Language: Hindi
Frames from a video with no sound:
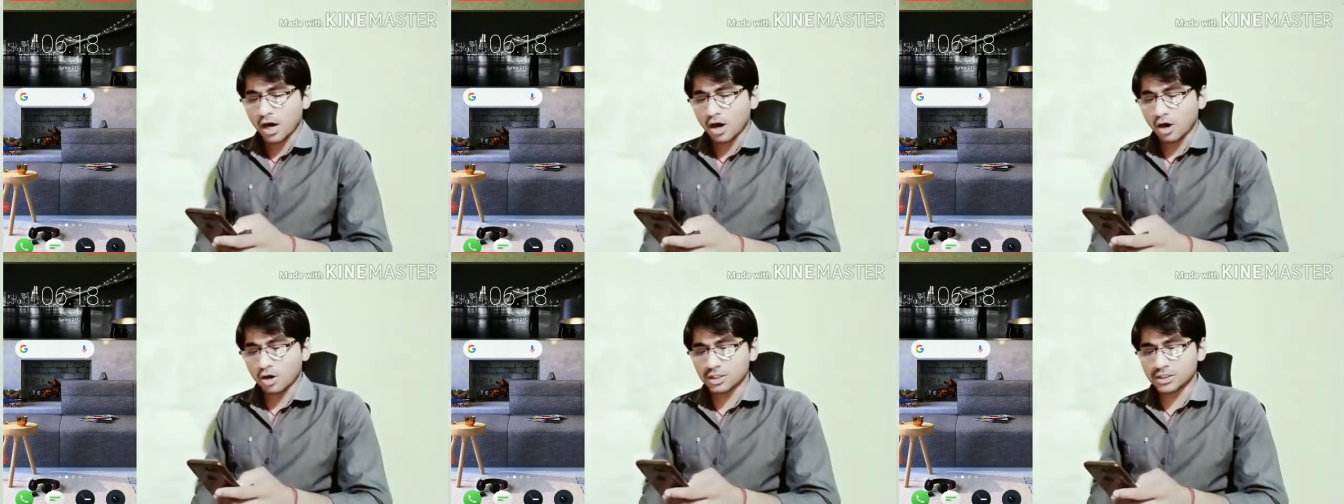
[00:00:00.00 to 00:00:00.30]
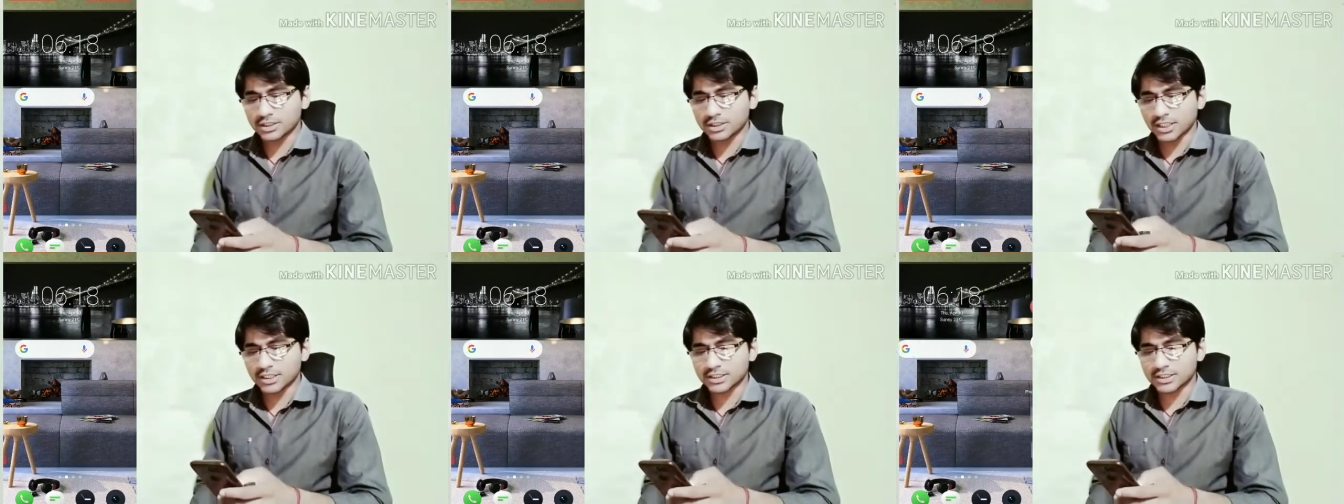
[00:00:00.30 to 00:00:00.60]

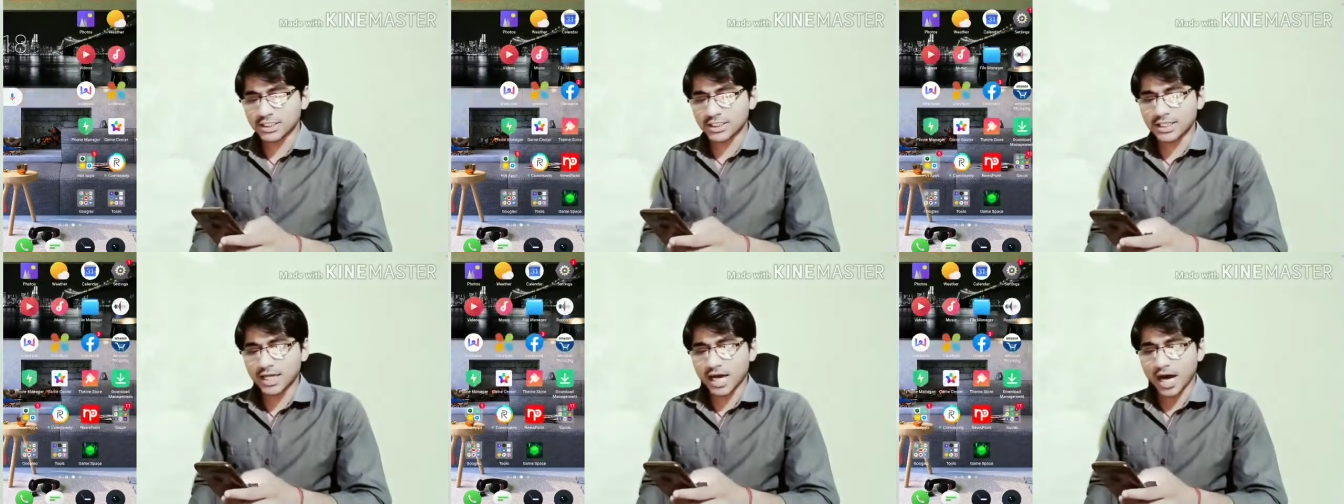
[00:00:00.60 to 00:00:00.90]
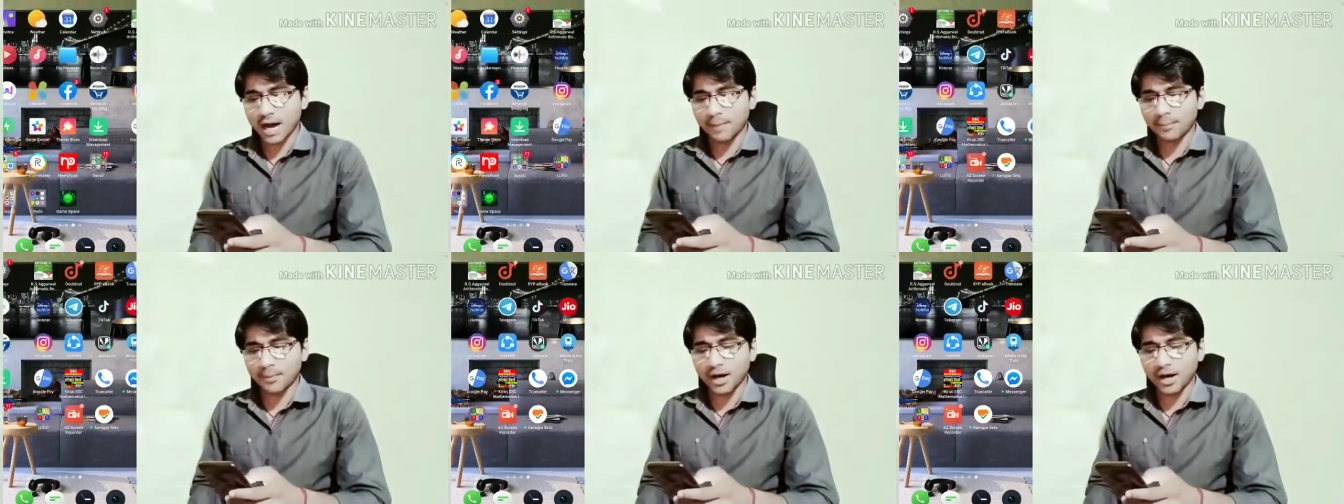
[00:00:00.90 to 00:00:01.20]
और जैसे ही
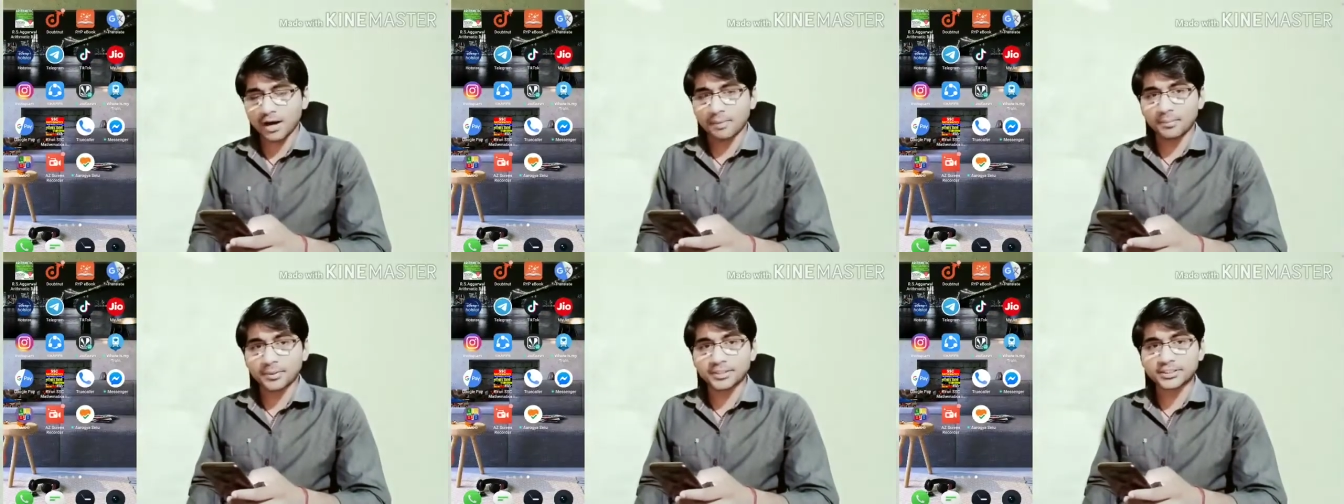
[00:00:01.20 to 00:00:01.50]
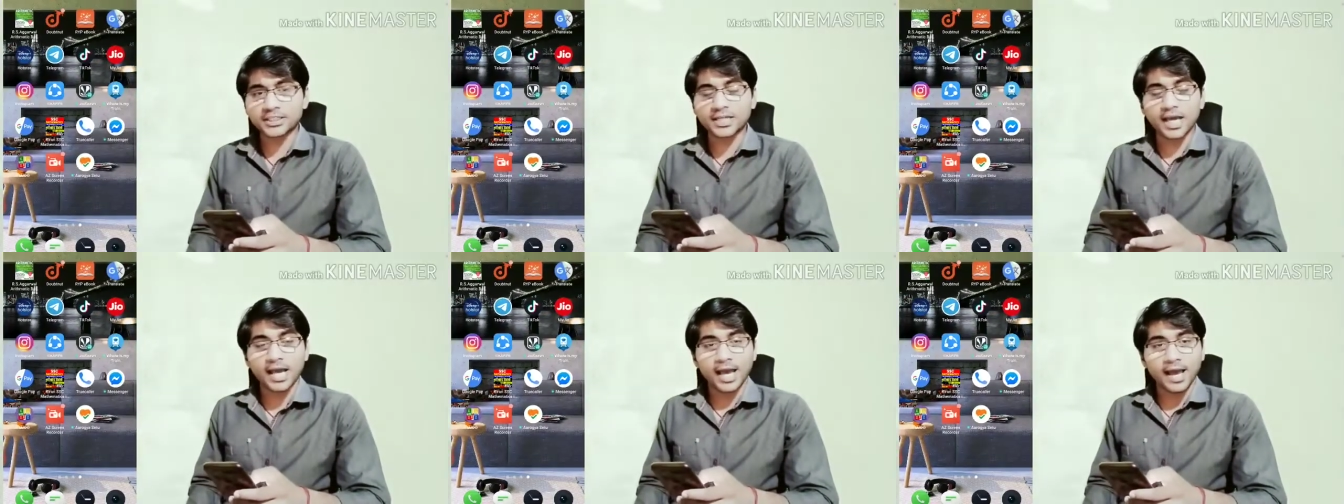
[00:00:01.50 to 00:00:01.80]
आप
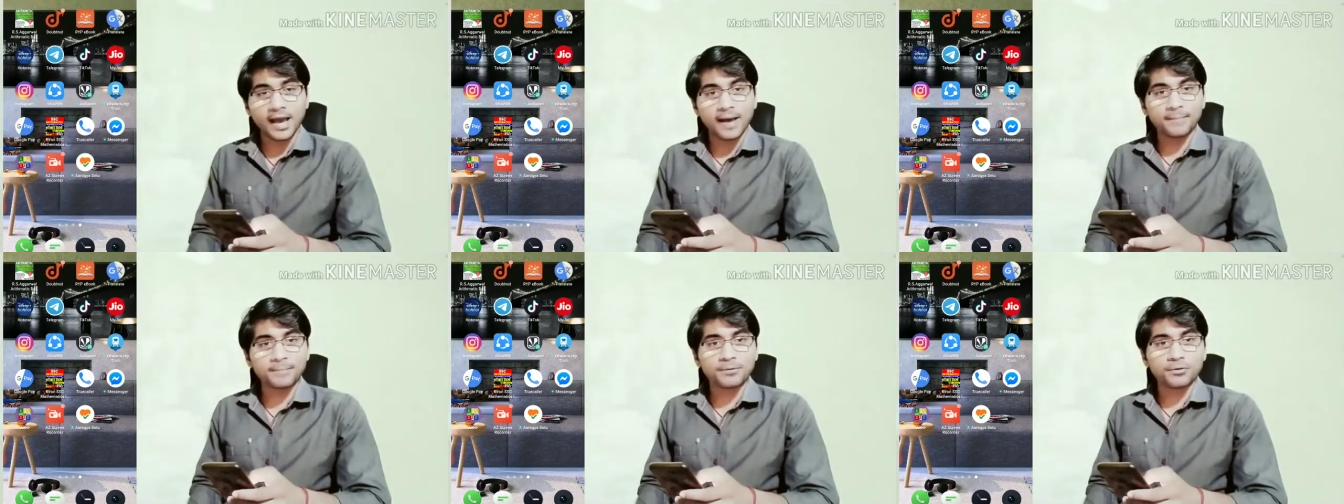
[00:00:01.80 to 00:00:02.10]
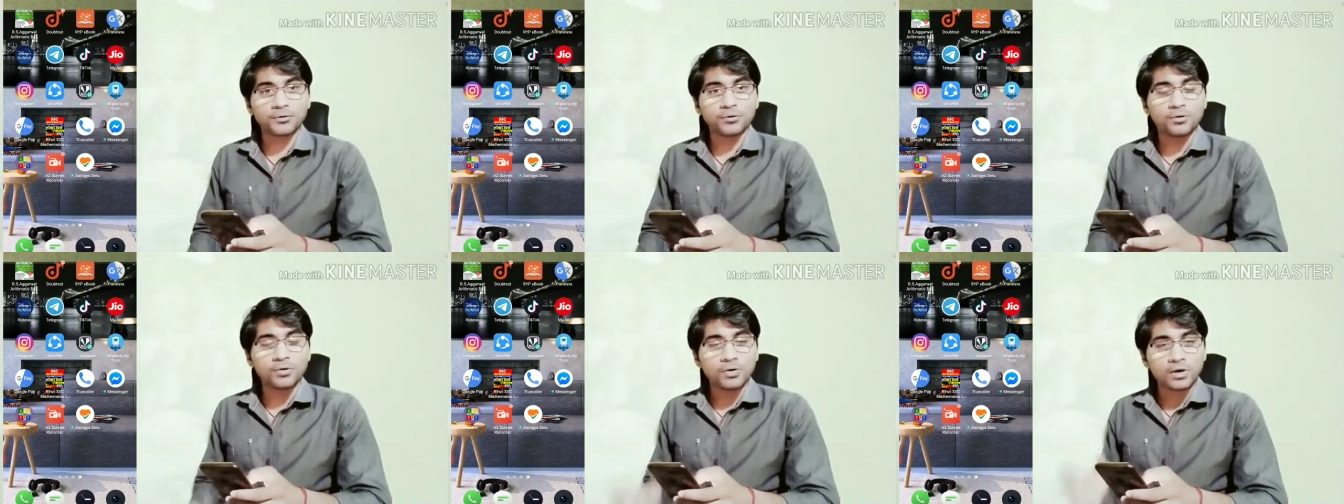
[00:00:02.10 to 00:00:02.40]
अमेजन ऐप
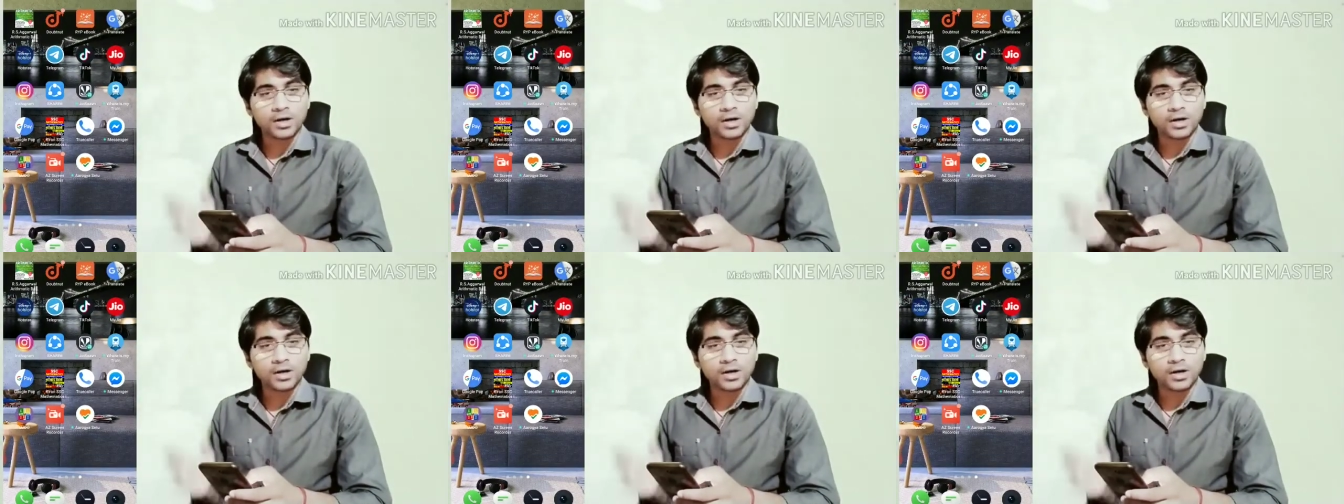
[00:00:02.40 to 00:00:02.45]
को